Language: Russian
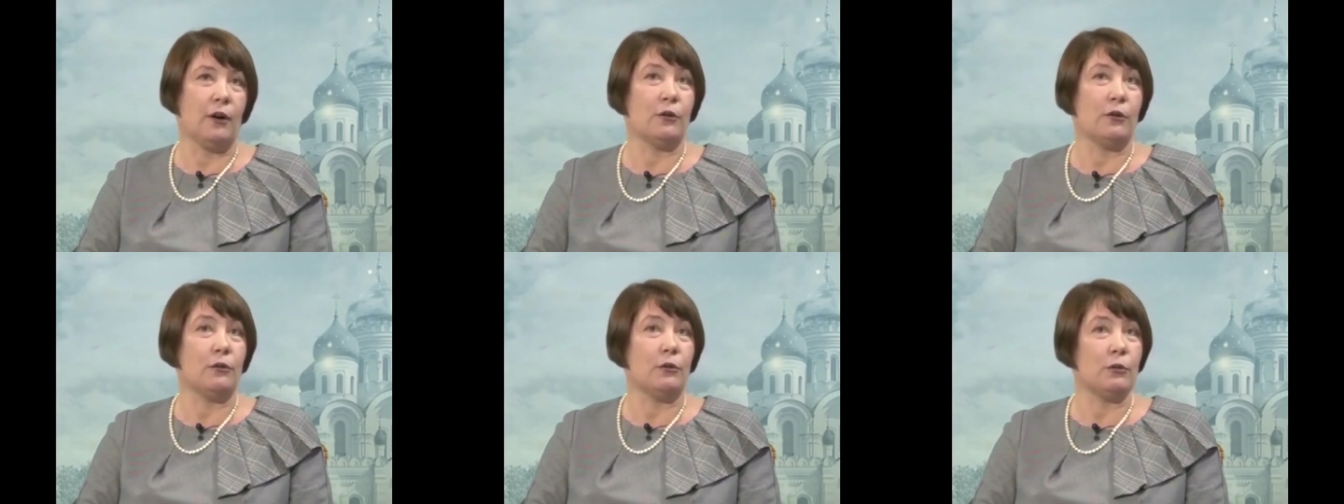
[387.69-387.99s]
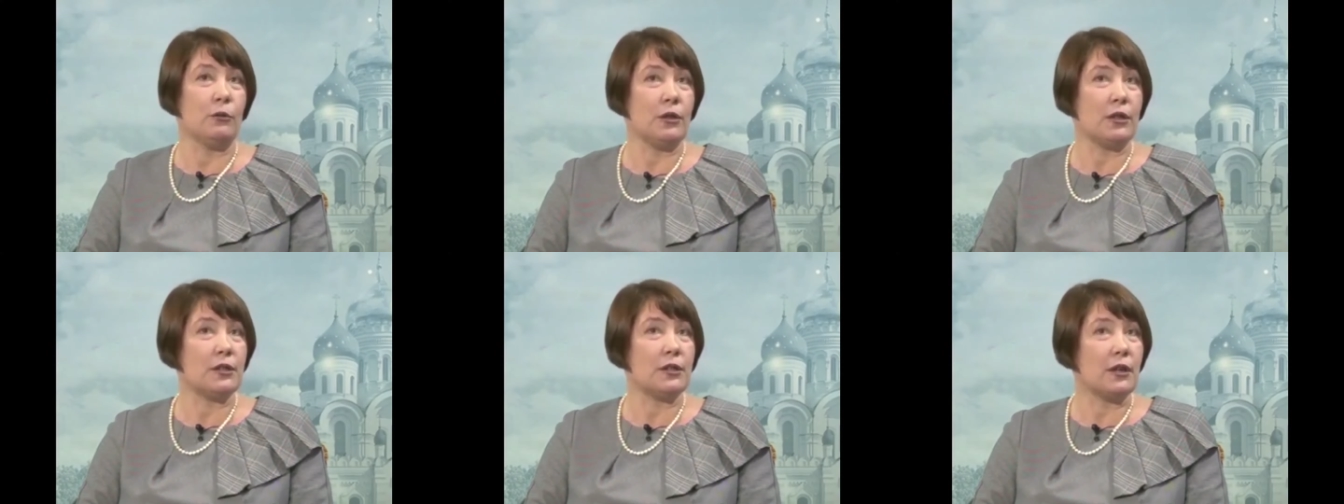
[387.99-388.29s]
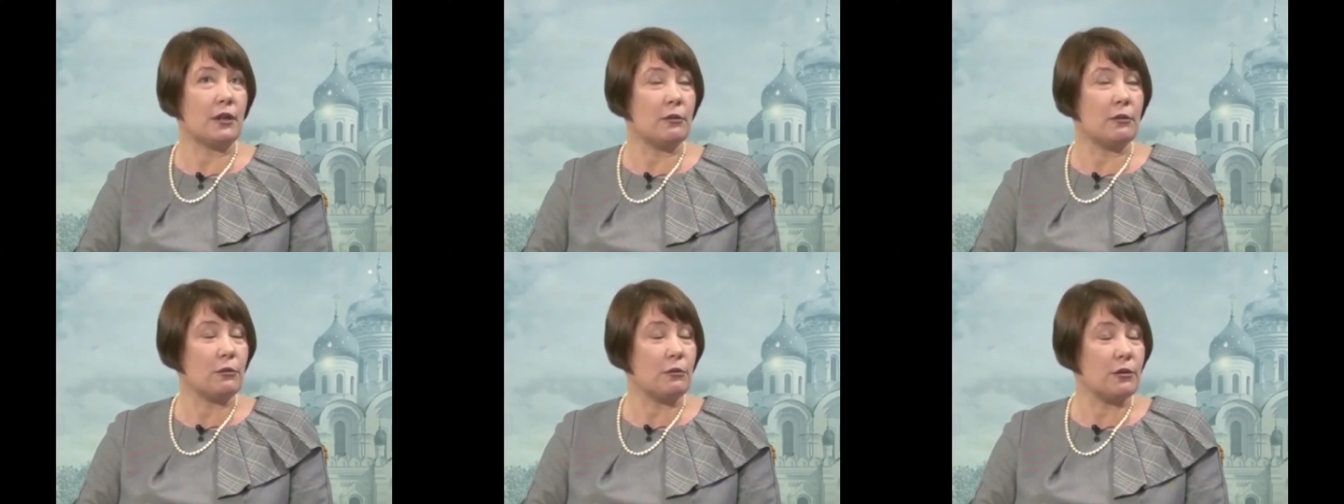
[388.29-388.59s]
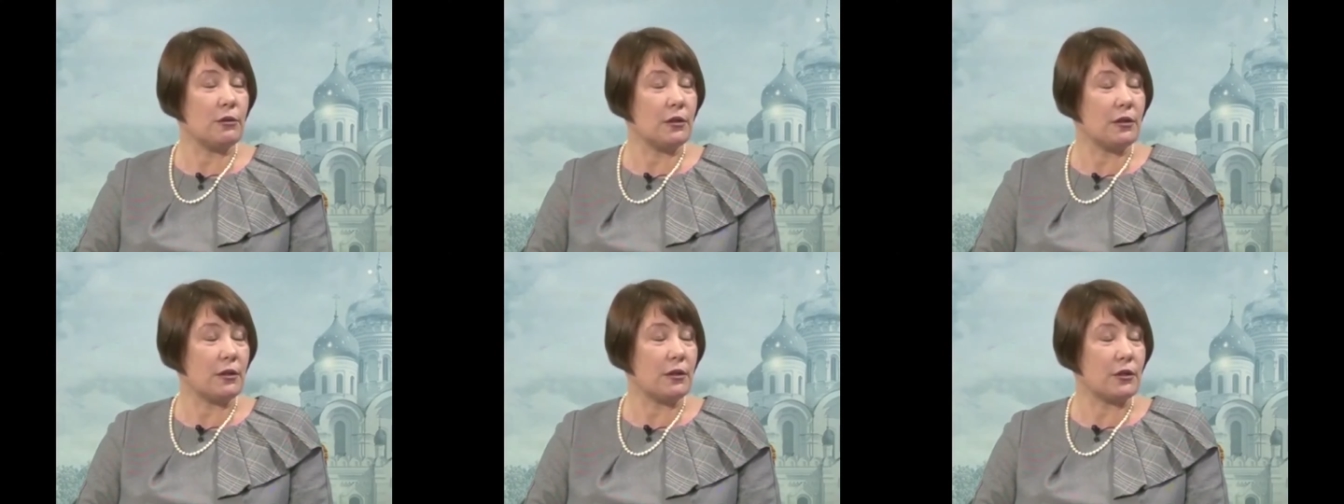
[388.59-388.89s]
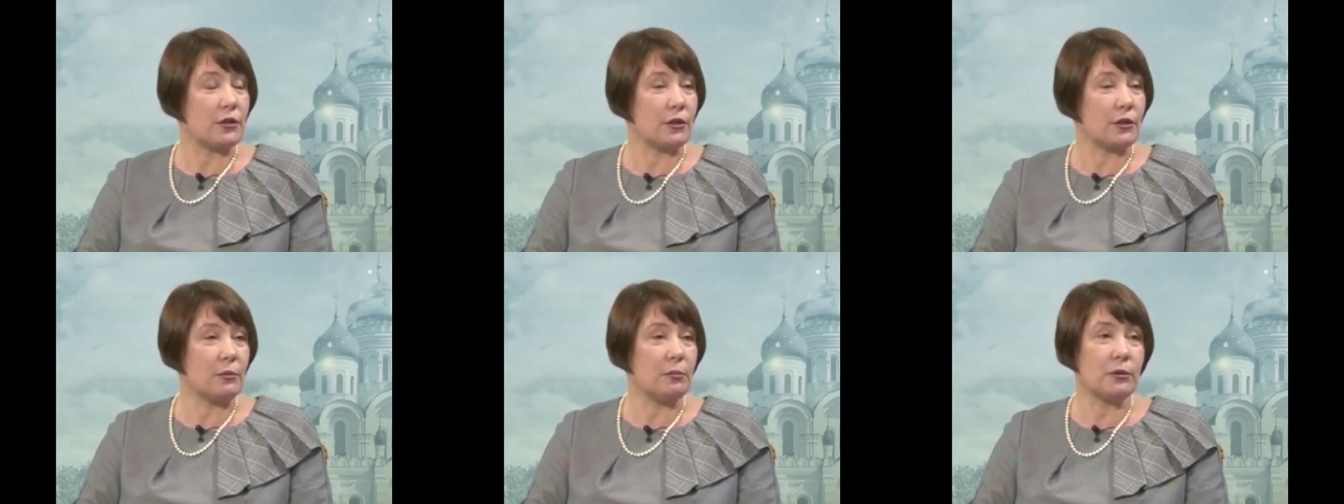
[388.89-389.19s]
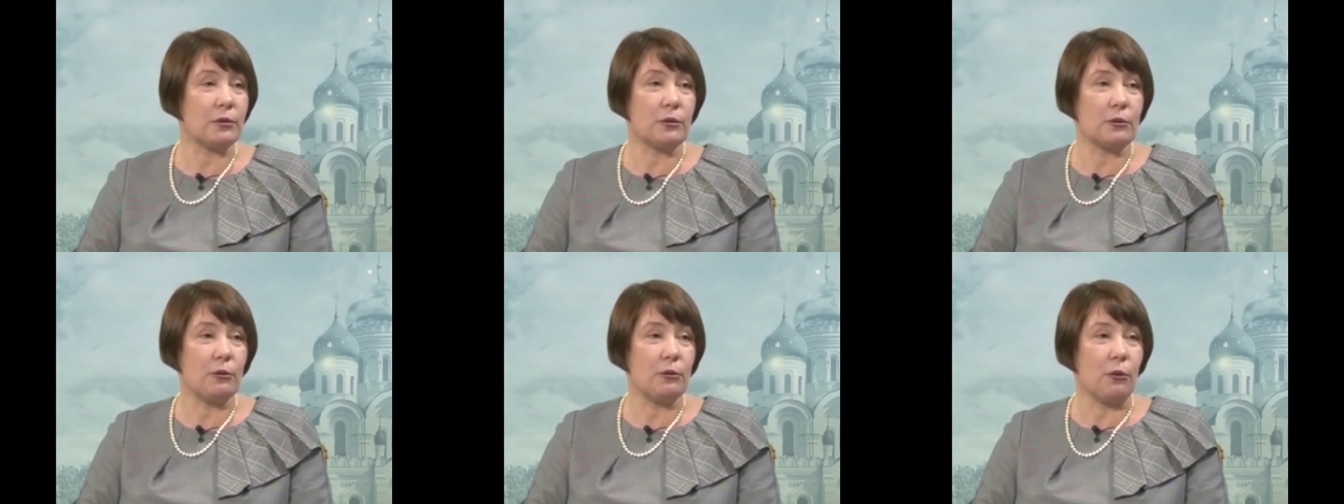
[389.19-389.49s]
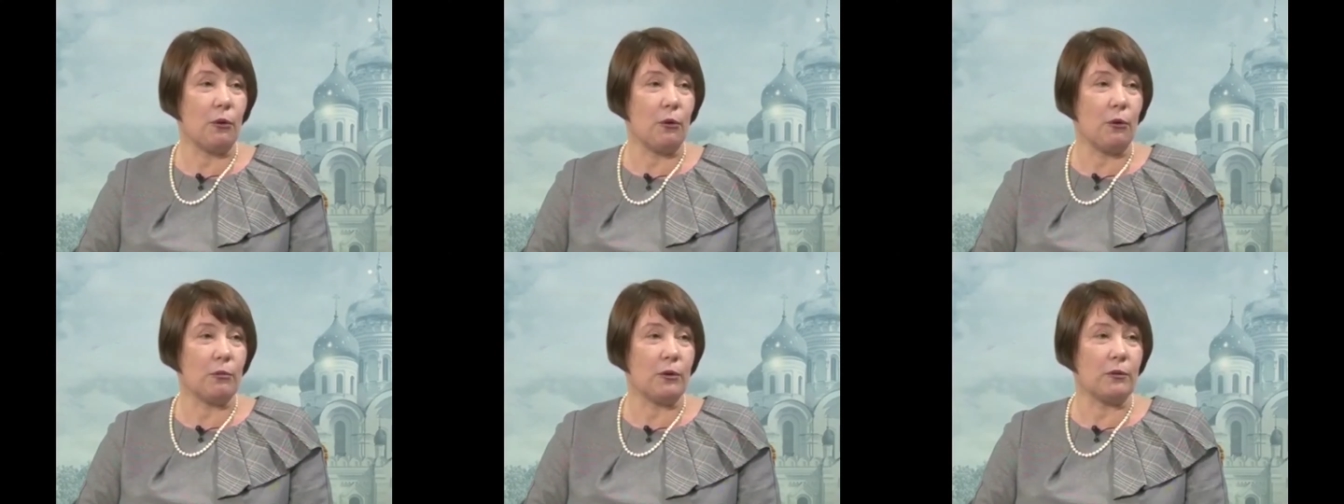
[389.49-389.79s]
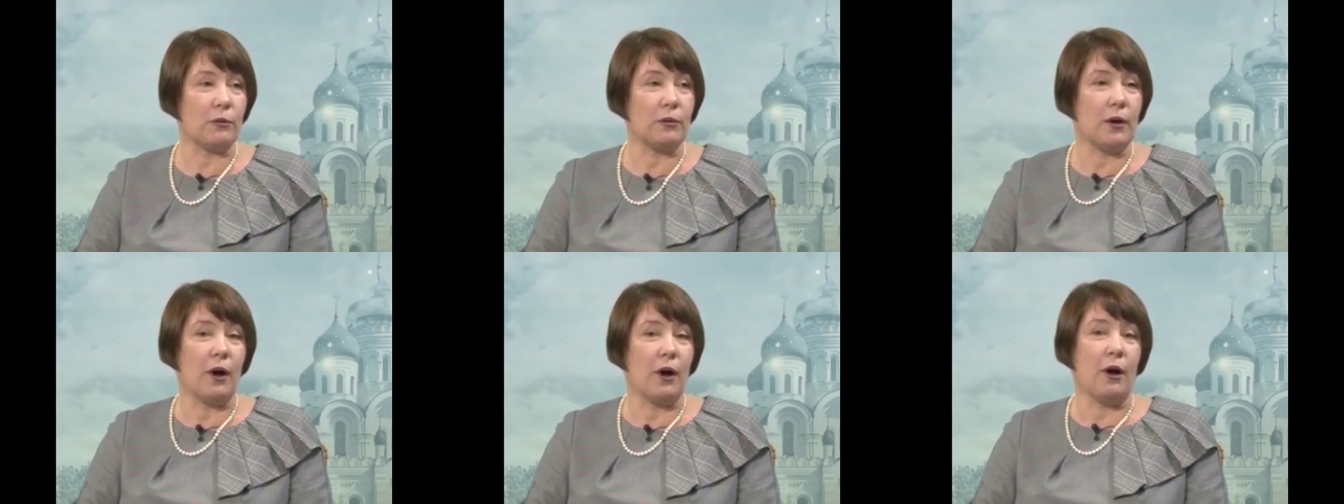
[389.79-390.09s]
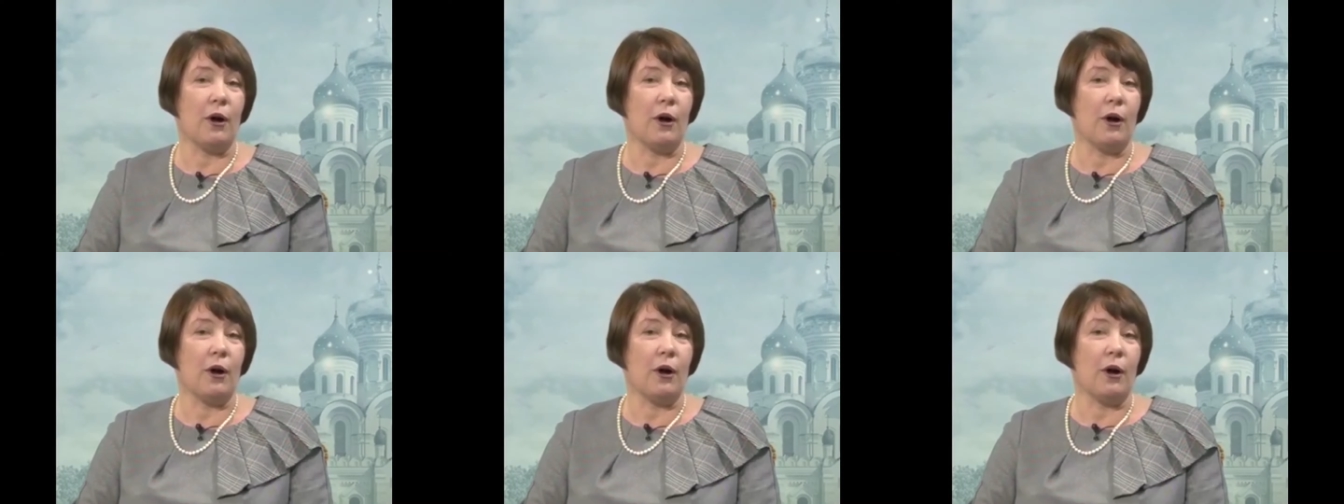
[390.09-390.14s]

но экзар Грузии решил по-другому.